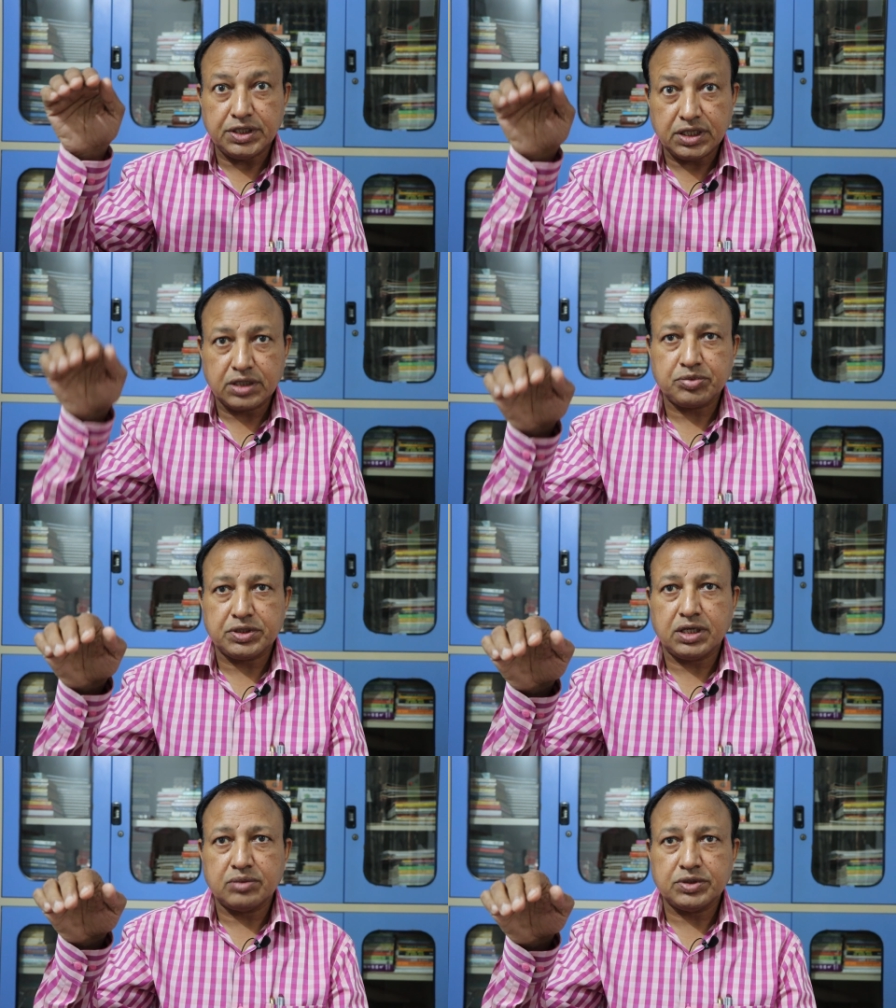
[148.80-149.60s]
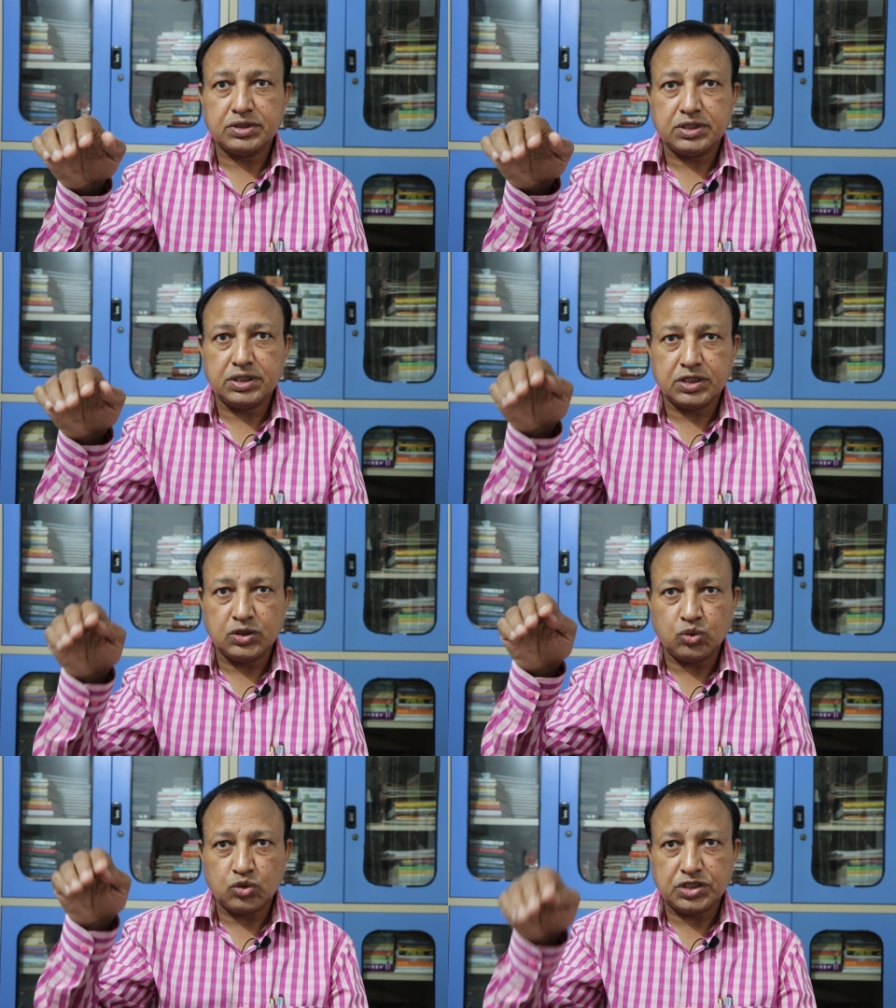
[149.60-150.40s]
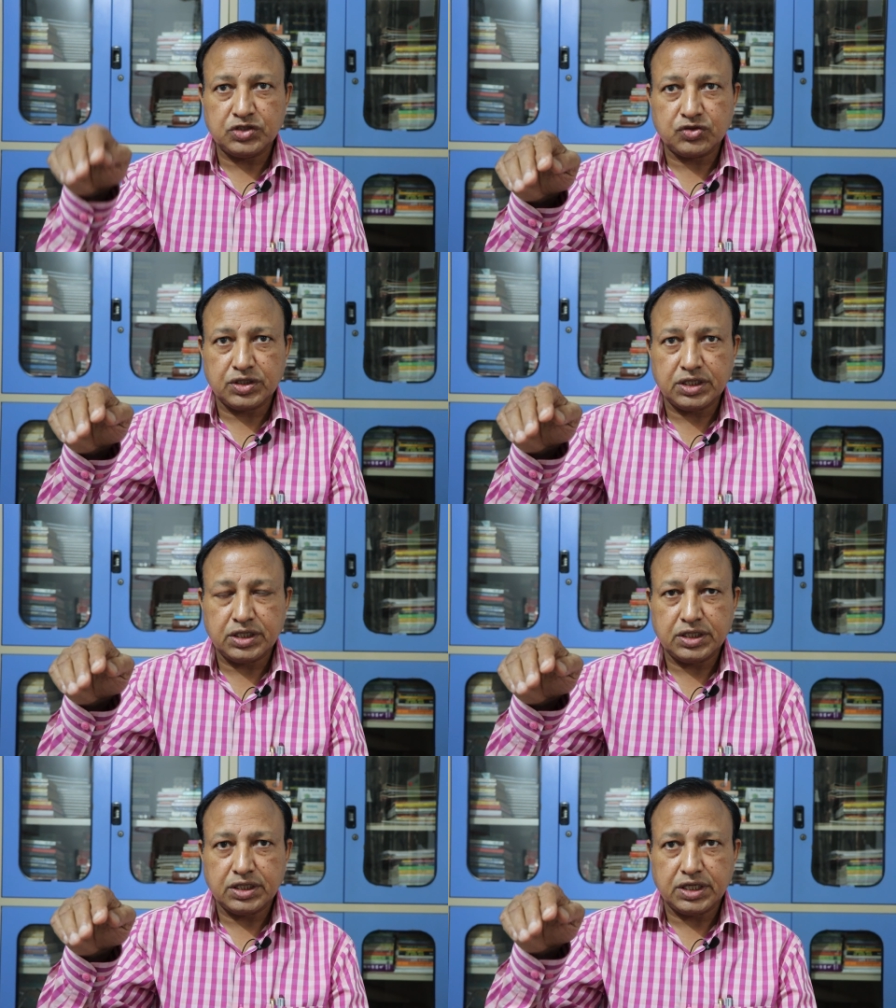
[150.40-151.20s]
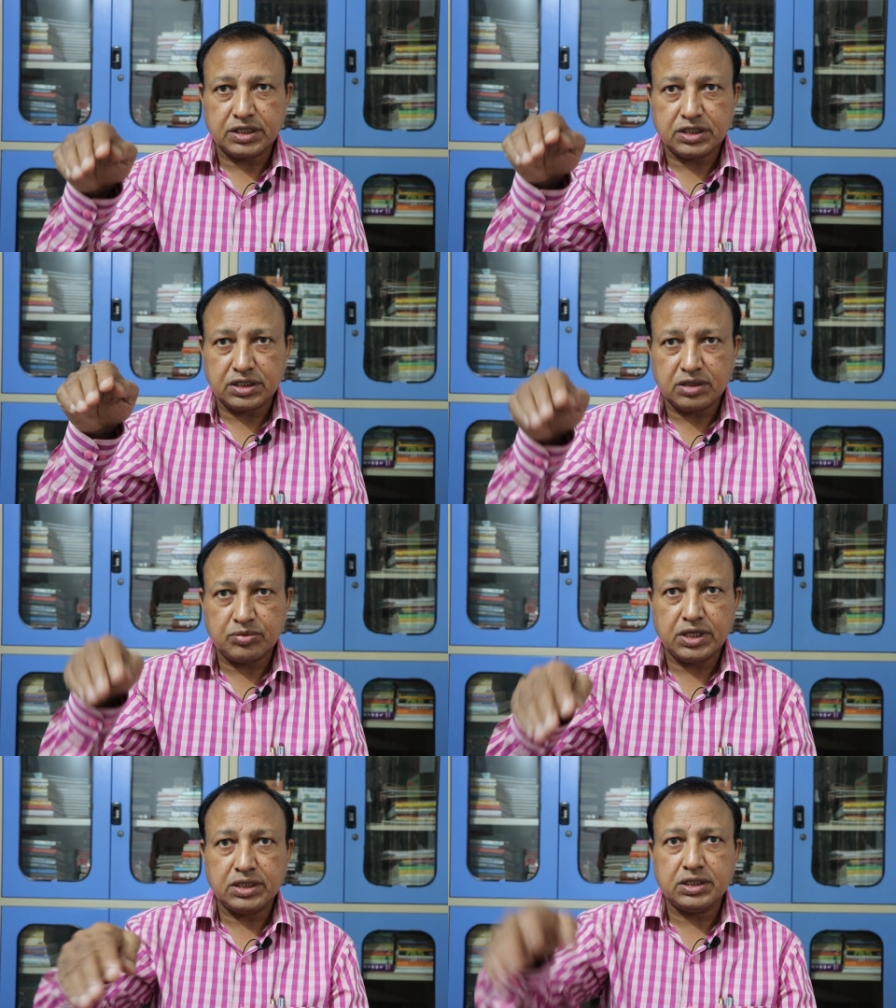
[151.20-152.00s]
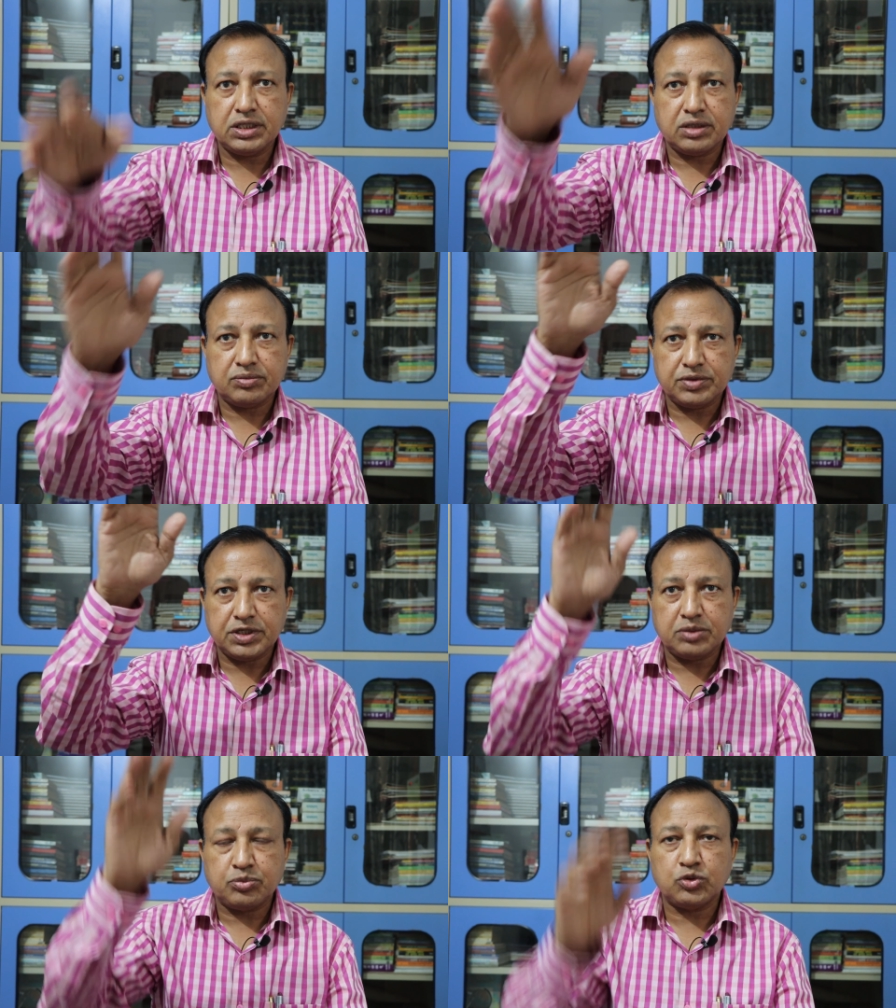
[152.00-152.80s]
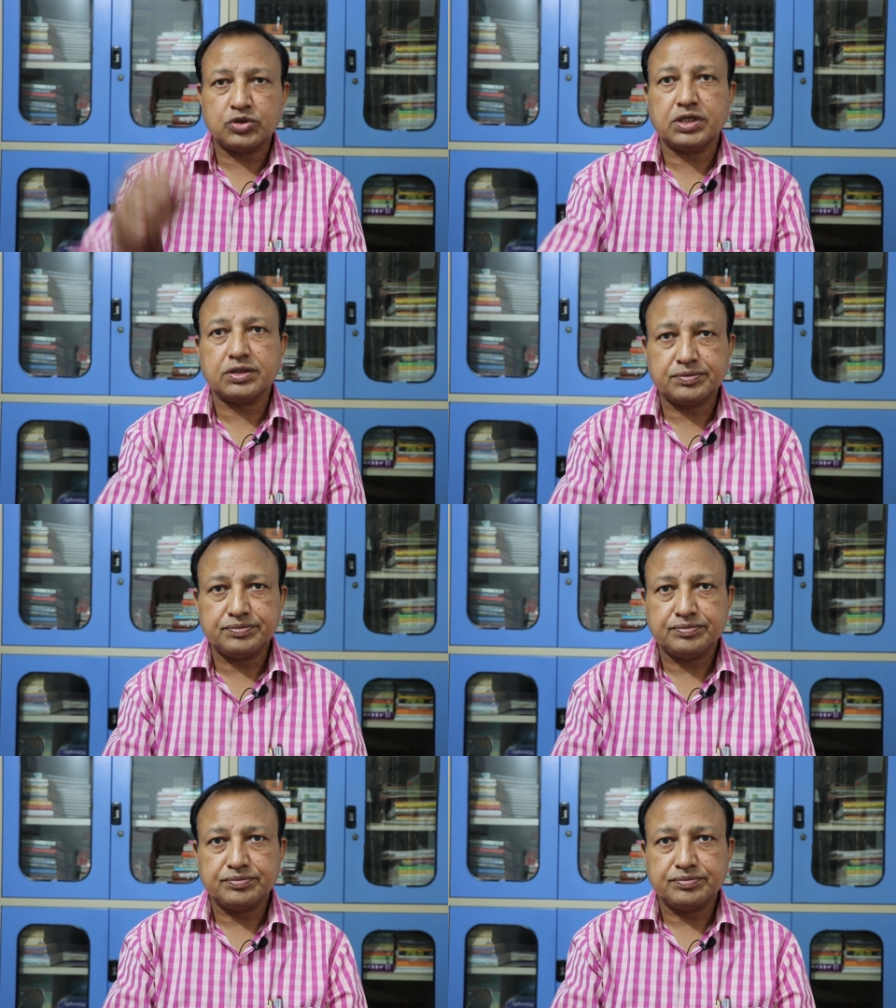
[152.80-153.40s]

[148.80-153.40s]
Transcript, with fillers: इंडिया के प्रधानमंत्री की कोठी से एक टनल बनाई गई है एयरपोर्ट तक